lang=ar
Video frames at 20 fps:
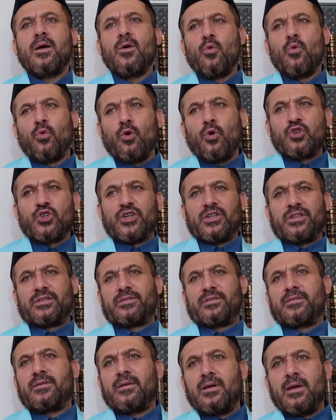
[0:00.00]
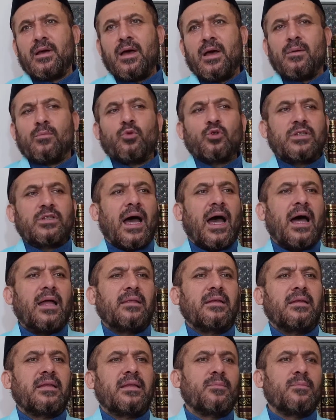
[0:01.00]
وجد
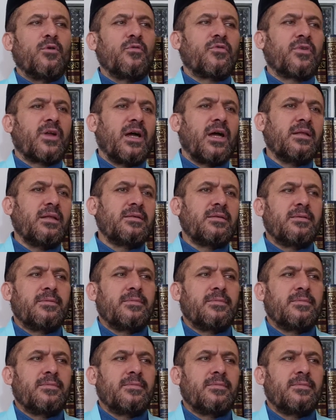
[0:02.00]
متعدد أم مفرد